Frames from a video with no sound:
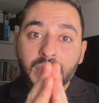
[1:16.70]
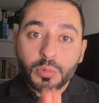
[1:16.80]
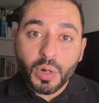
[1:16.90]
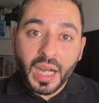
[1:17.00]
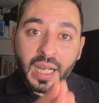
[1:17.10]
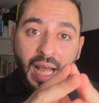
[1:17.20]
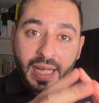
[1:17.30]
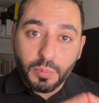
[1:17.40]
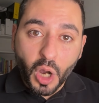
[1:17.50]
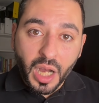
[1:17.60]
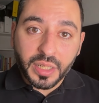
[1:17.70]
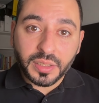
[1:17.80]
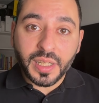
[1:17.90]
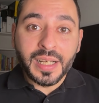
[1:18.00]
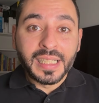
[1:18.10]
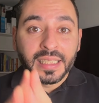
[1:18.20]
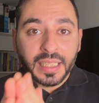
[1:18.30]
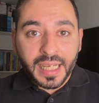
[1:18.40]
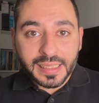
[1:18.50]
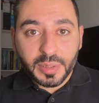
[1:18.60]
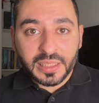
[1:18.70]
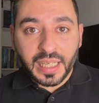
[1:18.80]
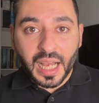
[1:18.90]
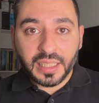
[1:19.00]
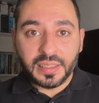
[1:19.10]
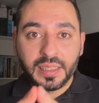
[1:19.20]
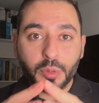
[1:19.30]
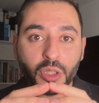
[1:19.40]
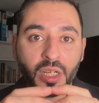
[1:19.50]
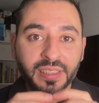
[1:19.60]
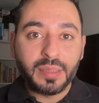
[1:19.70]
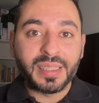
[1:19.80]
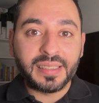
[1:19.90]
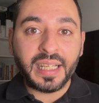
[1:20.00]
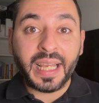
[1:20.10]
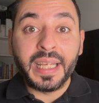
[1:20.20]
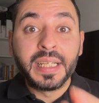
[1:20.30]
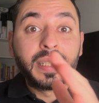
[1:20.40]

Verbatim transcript: والمعارضة حزب الاتحاد الديمقراطي المسيحي